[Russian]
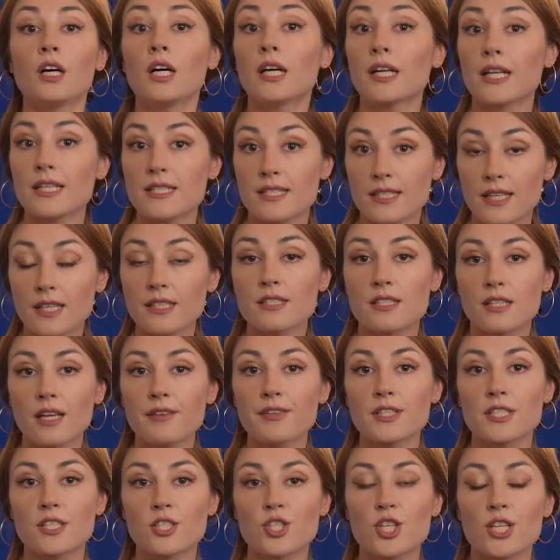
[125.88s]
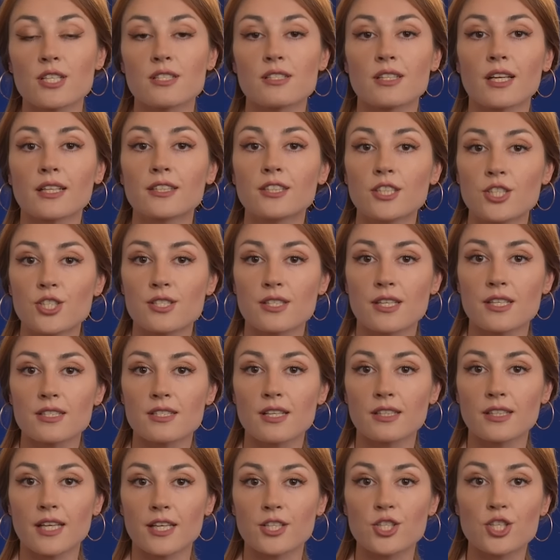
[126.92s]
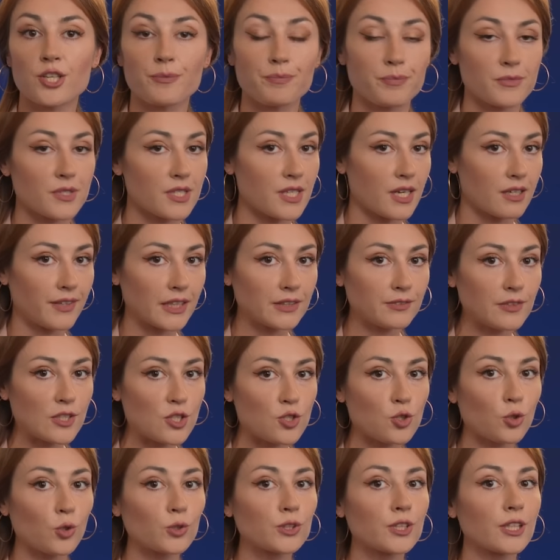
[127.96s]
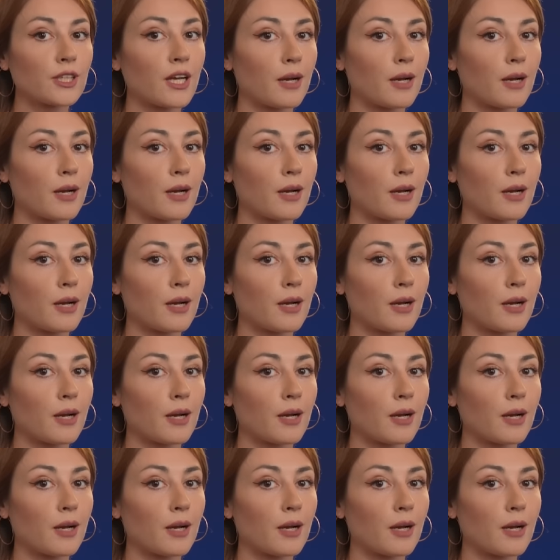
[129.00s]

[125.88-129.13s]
А россияне ставят сейчас тактические задачи – захват высот,